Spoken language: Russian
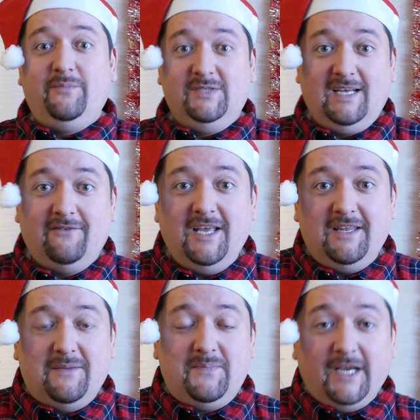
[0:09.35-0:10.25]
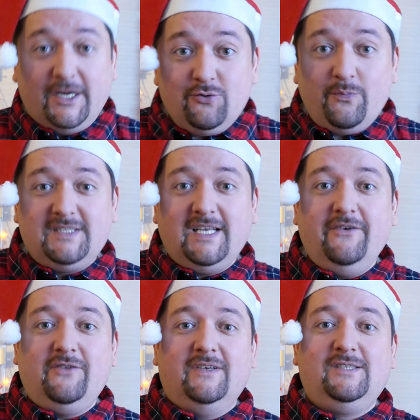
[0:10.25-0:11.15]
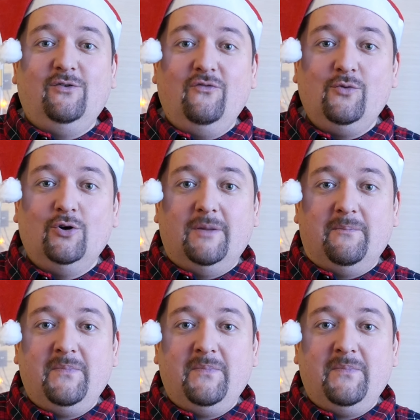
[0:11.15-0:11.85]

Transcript: поздравлений. И хочу поздравить вас с Новым годом.